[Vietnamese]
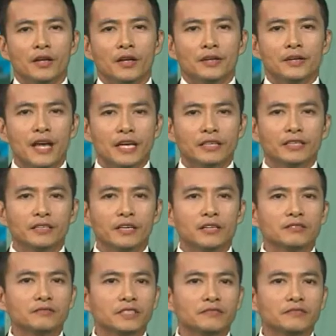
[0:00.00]
Để thích
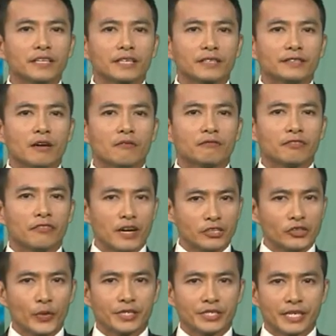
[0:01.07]
ứng với việc đồng franc
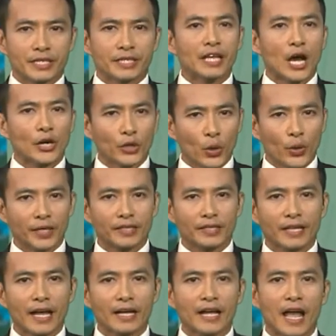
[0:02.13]
Thụy Sĩ thả nổi,
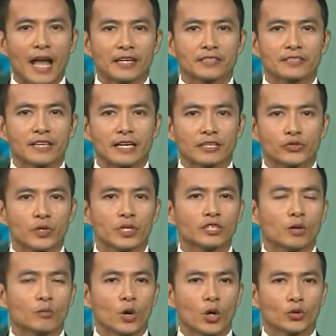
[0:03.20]
các hãng sản xuất
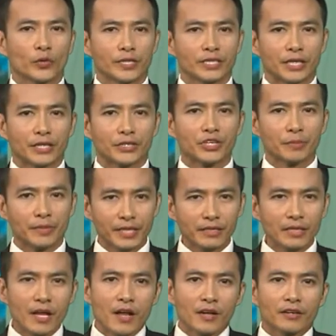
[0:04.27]
đồng hồ Thụy Sĩ cho biết
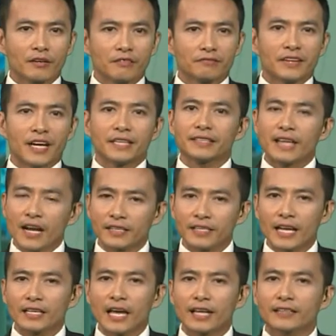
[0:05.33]
cần phải tăng
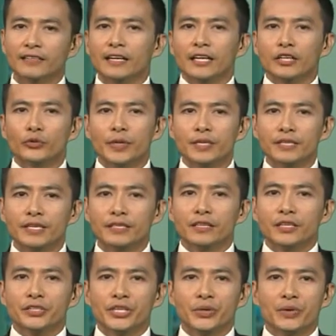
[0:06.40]
giá thành. Tuy nhiên,
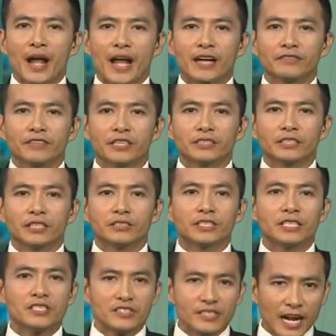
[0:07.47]
nhiều hãng vẫn tự
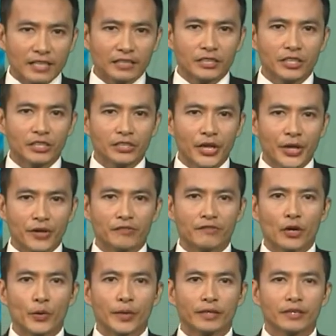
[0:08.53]
tin rằng thương hiệu và
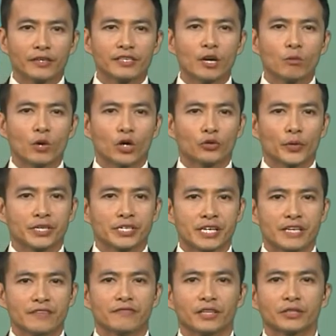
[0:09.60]
uy tín đồng hồ Thụy
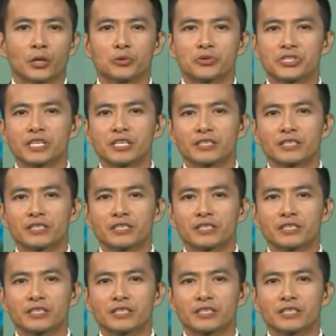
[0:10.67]
Sĩ vẫn đủ sức